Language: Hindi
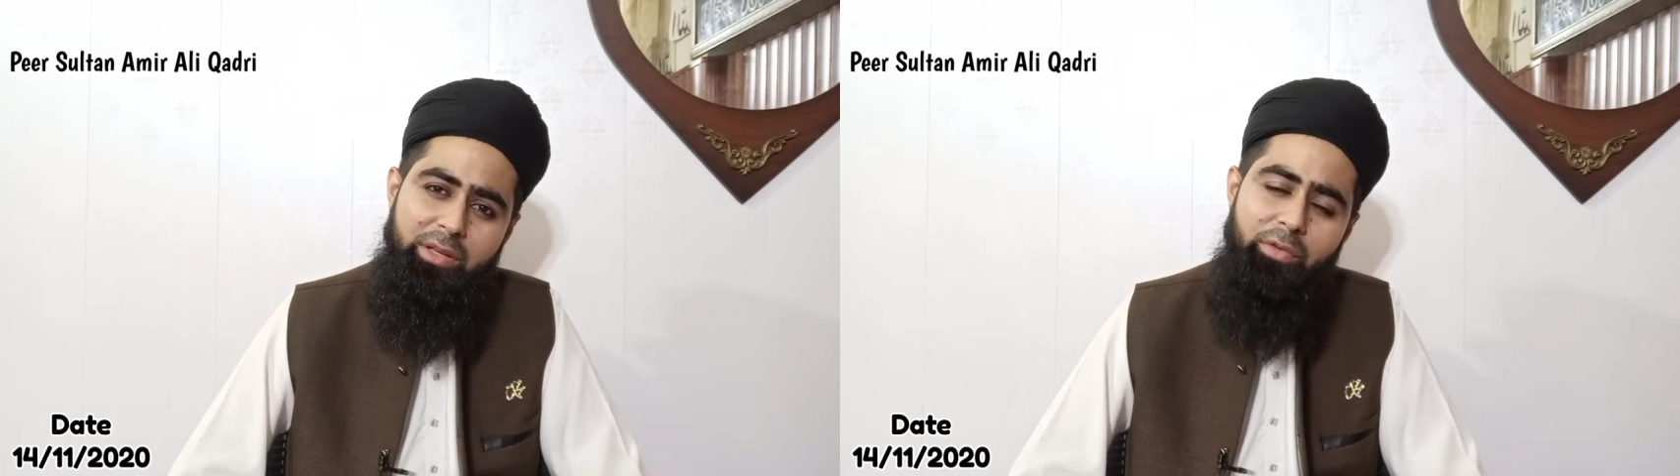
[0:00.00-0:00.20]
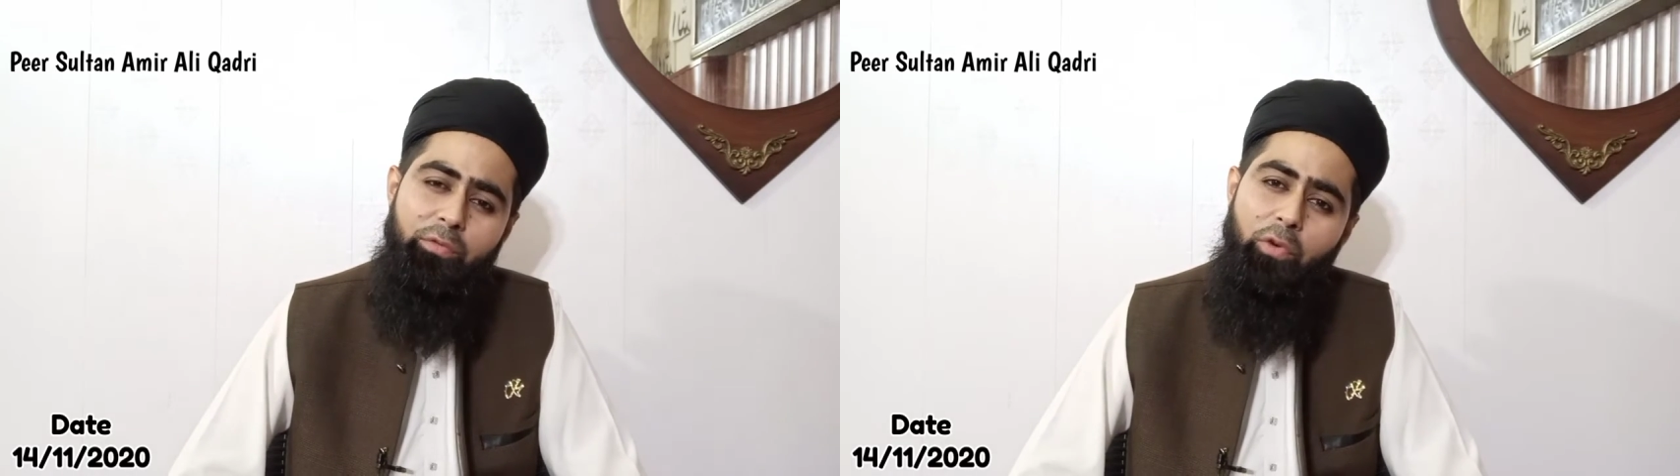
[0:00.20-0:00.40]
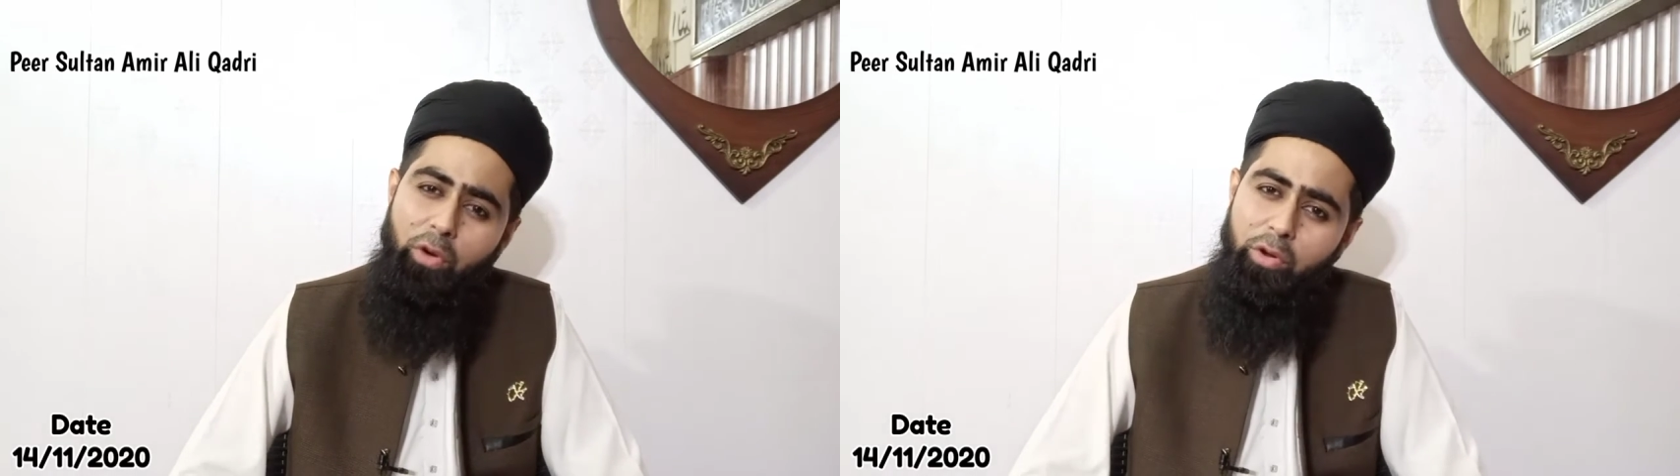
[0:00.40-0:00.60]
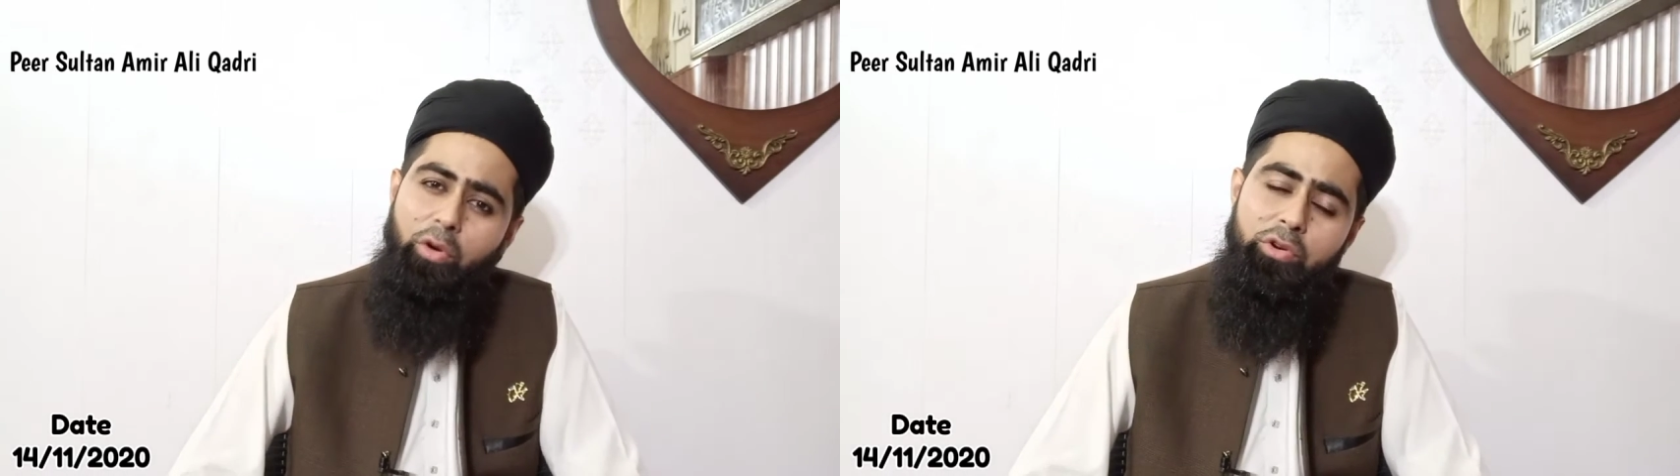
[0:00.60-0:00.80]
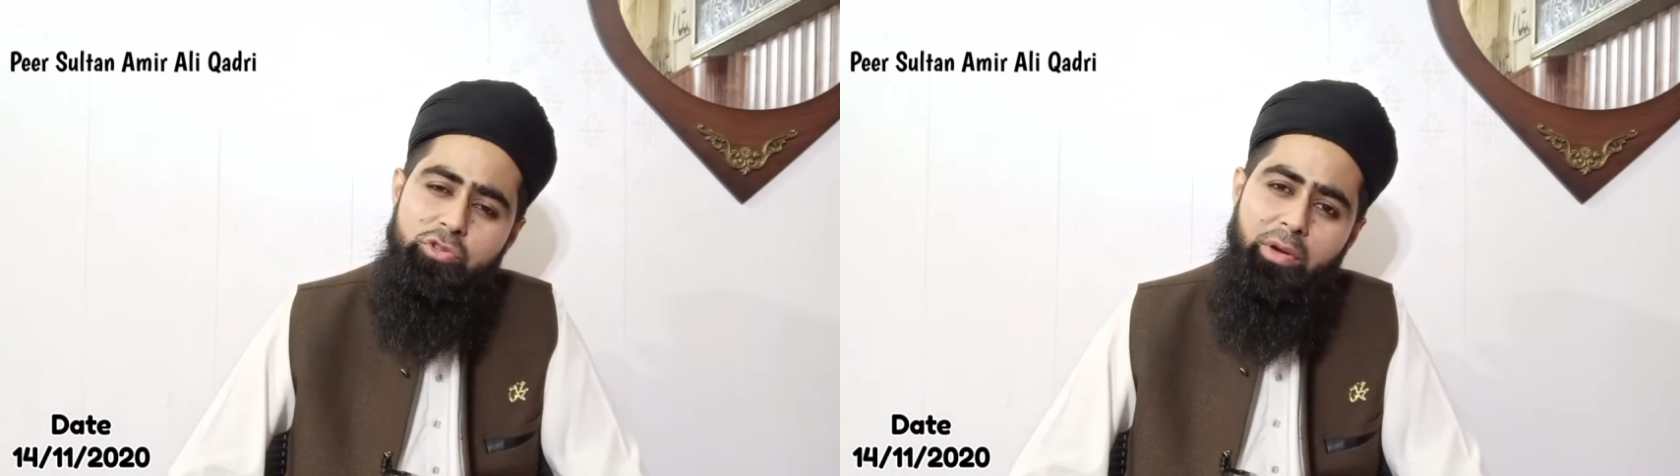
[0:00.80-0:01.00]
कि वो
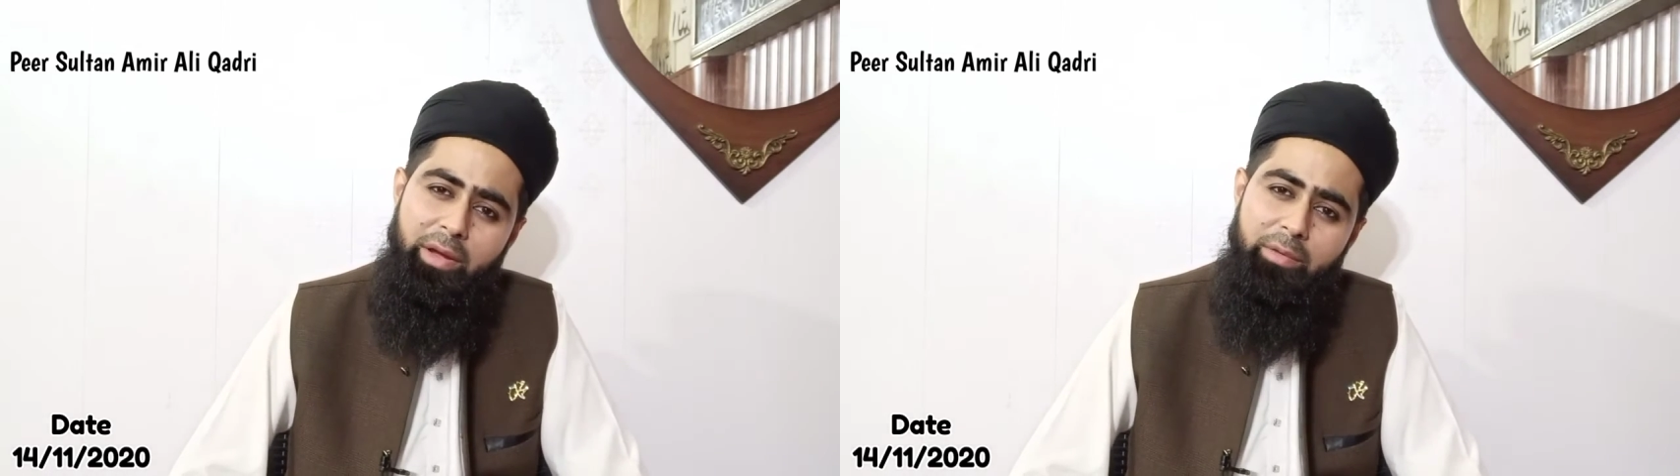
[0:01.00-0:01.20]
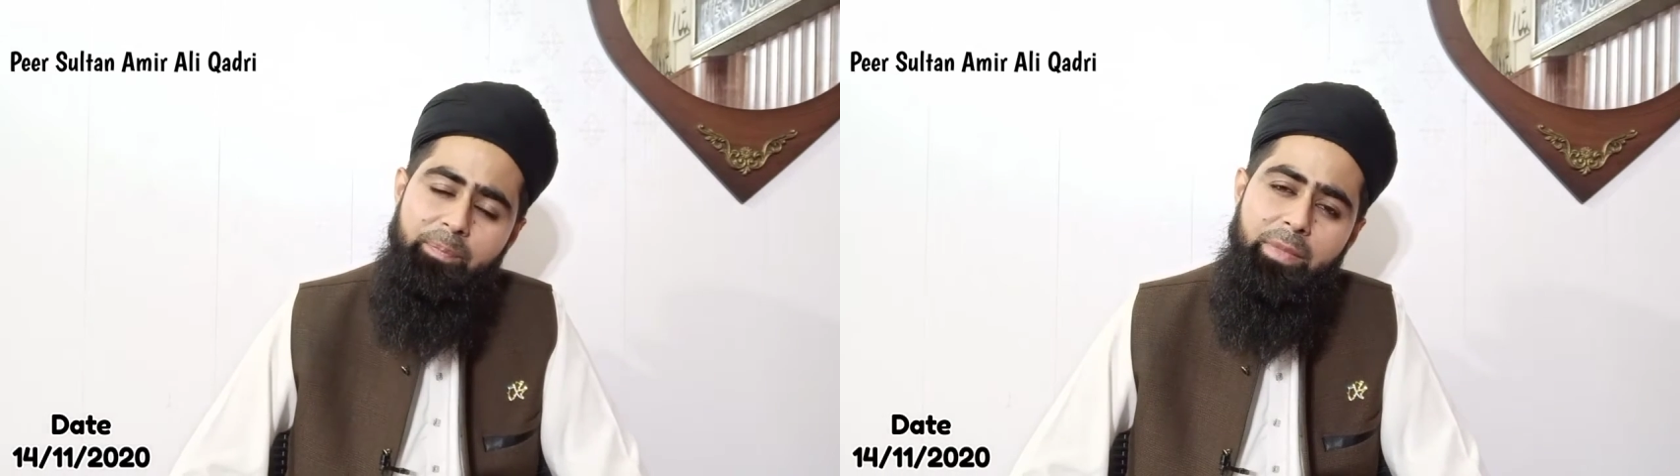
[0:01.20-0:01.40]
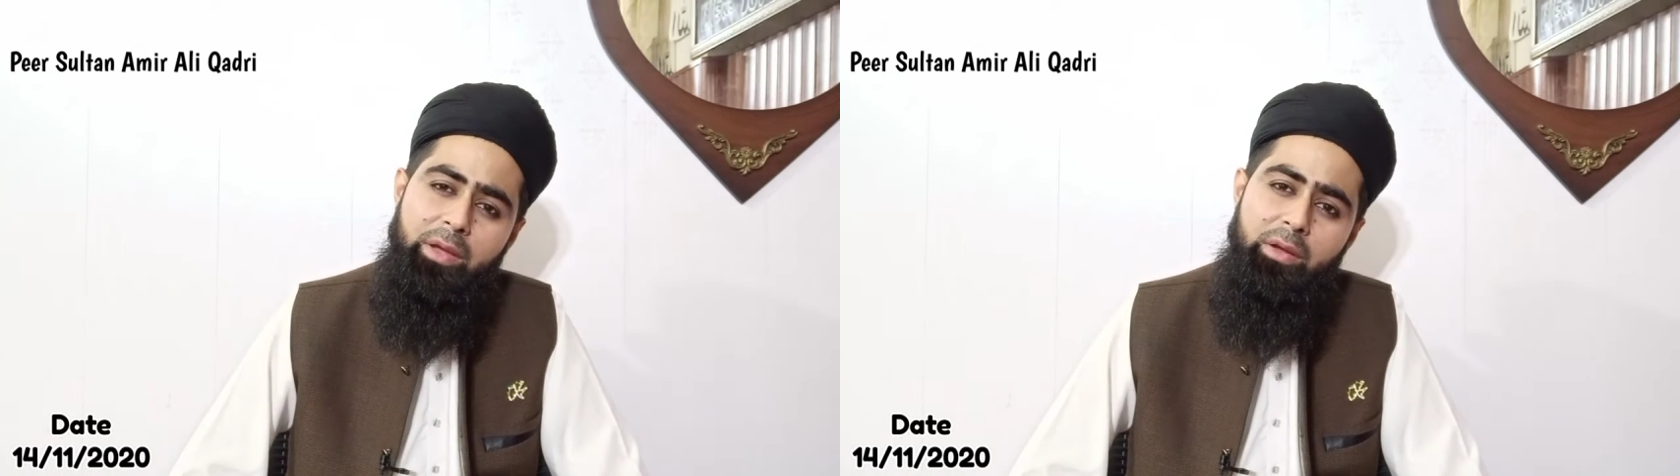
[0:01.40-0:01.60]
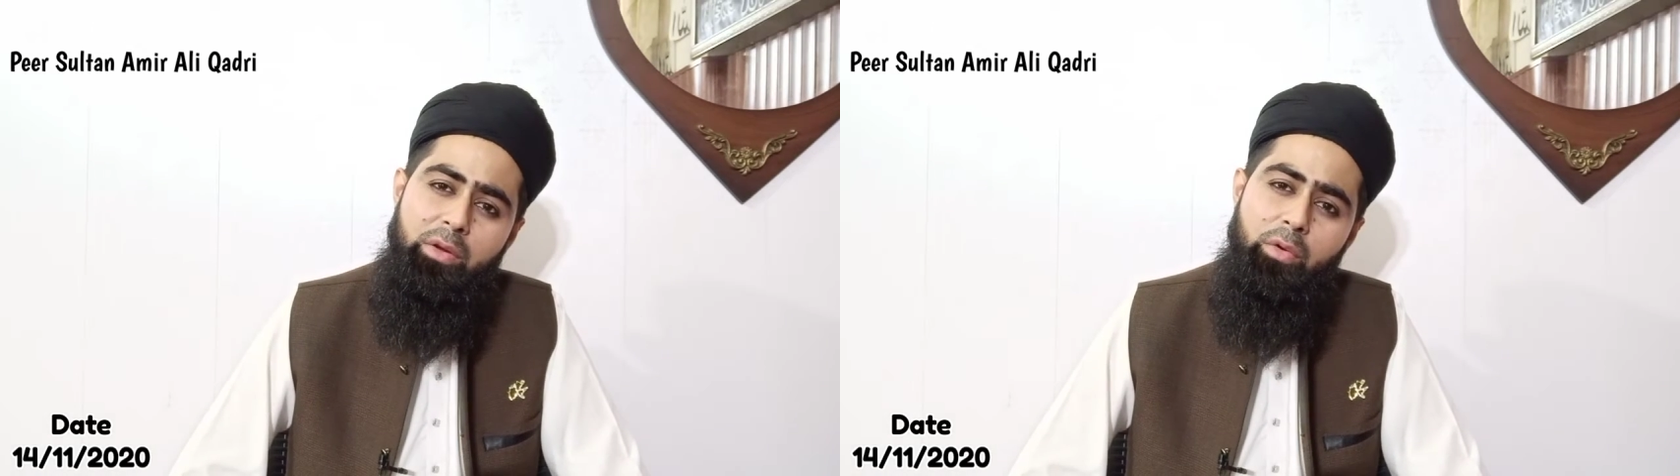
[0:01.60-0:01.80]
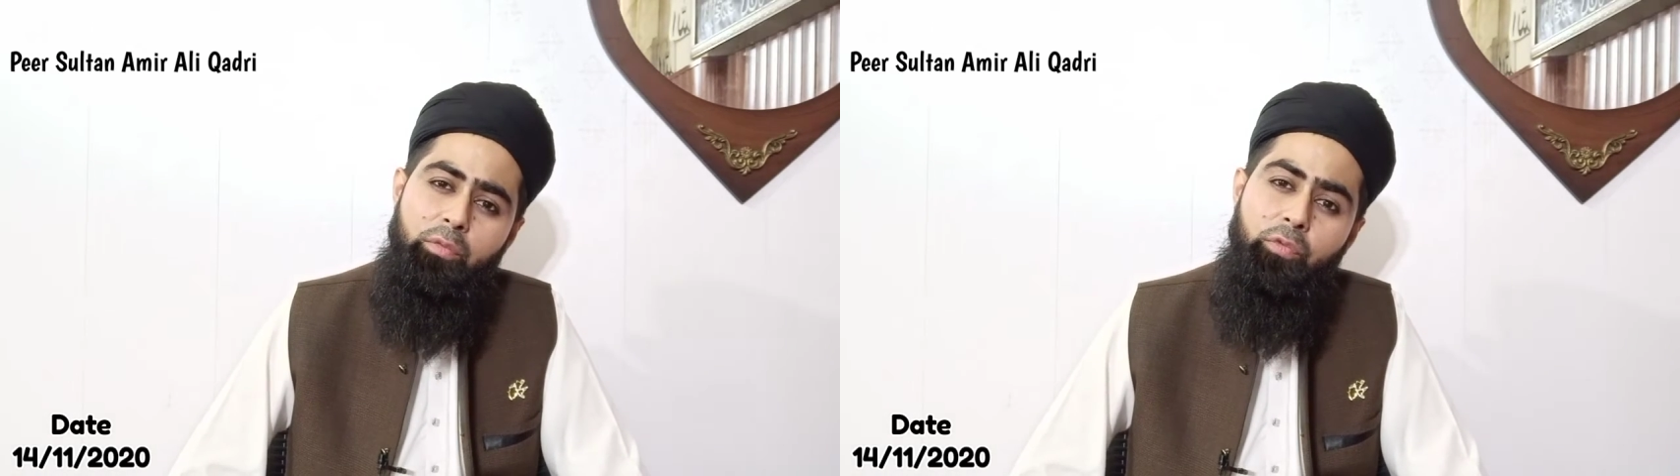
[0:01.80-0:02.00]
लोग जो
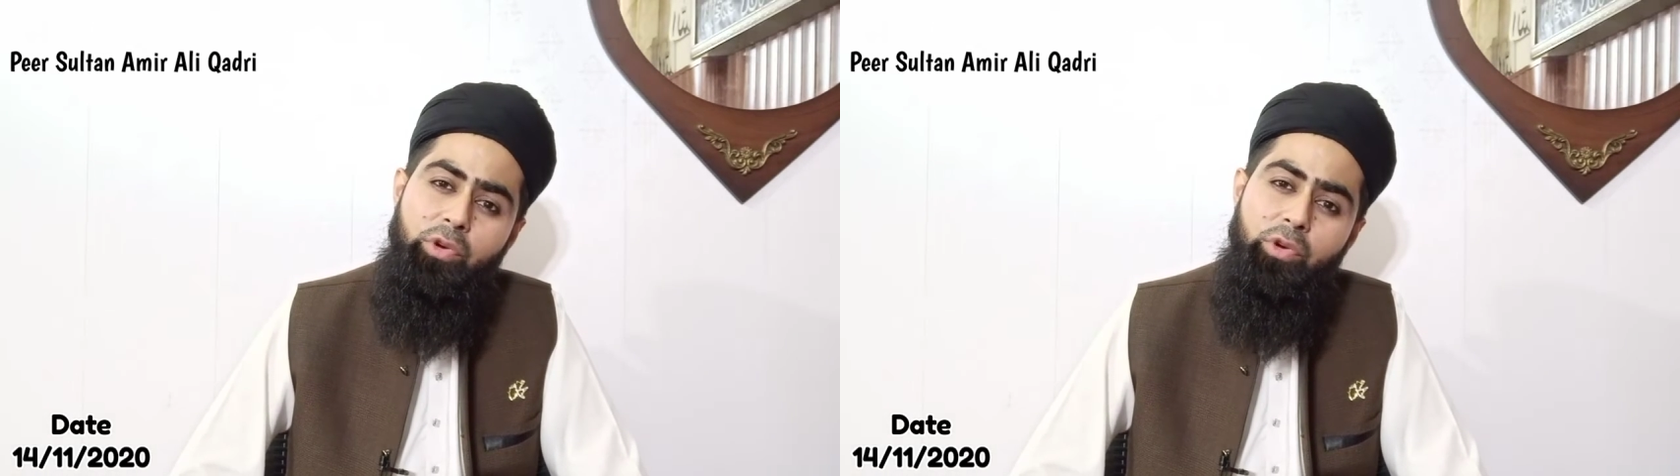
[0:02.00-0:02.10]
हैं